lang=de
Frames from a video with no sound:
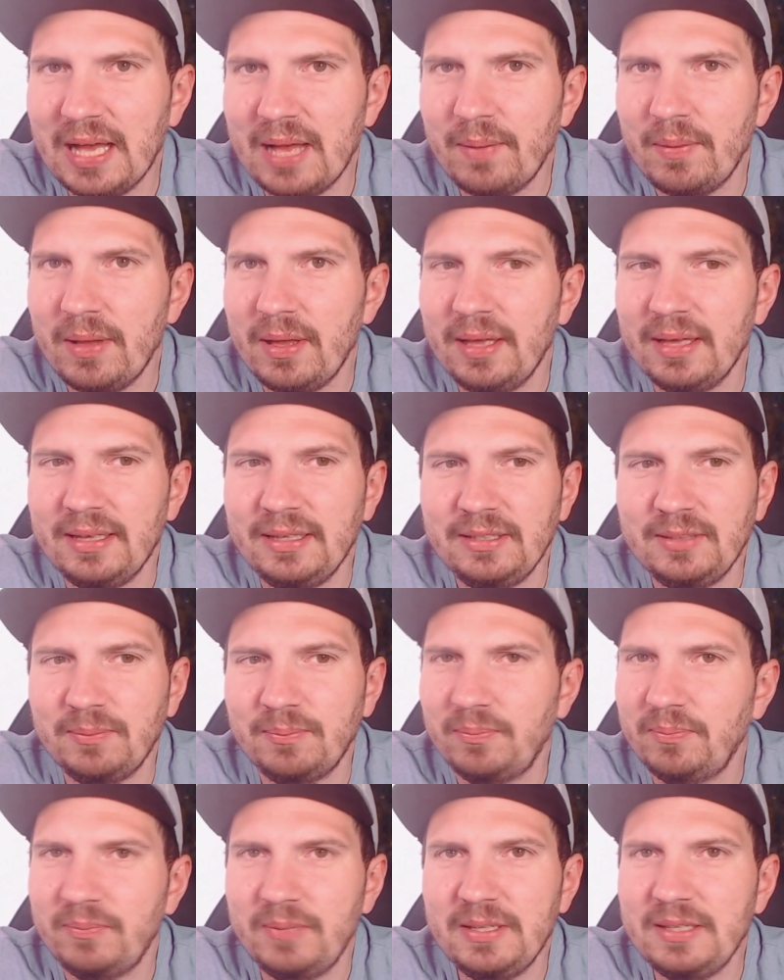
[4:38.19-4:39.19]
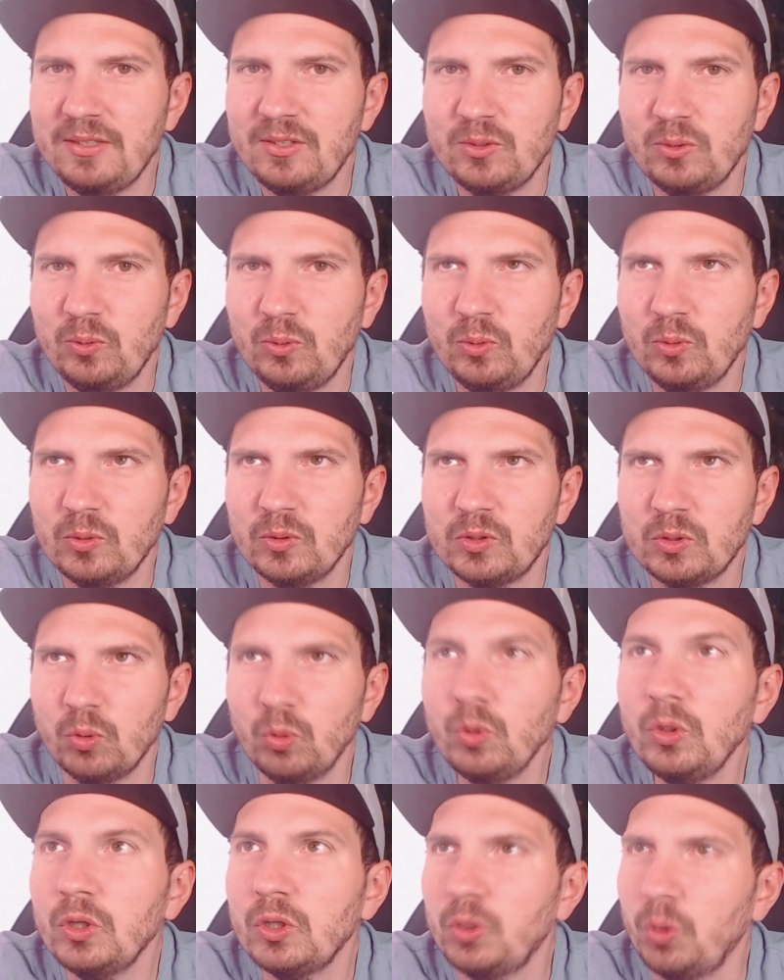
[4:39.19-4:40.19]
aber ich bin zu,
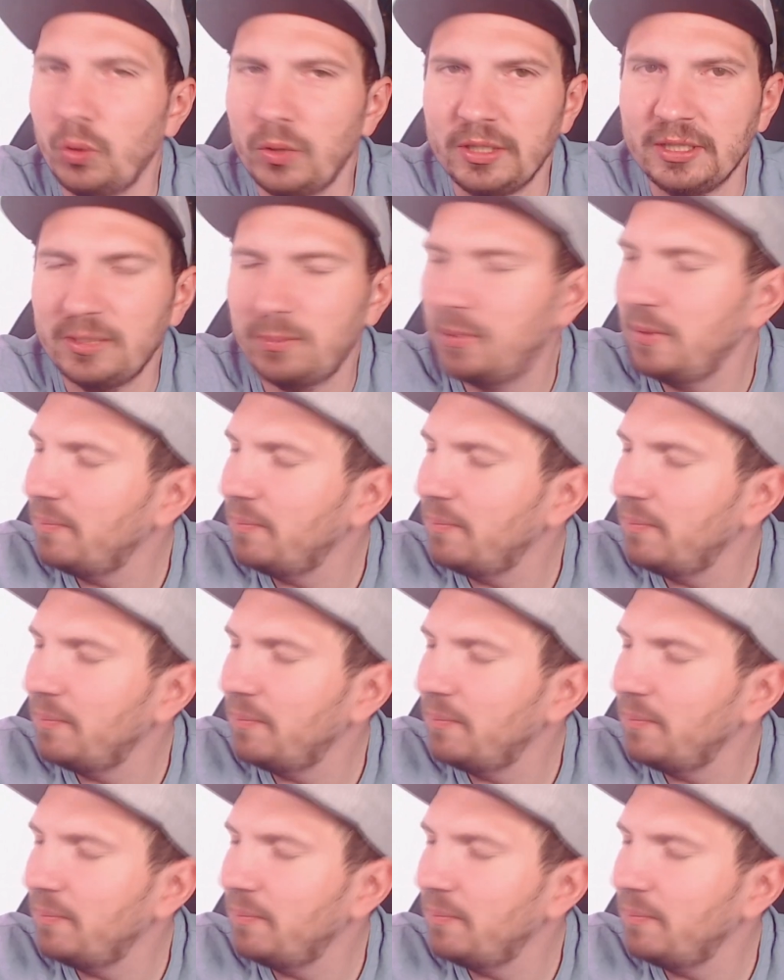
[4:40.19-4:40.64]
zu ungeduldig.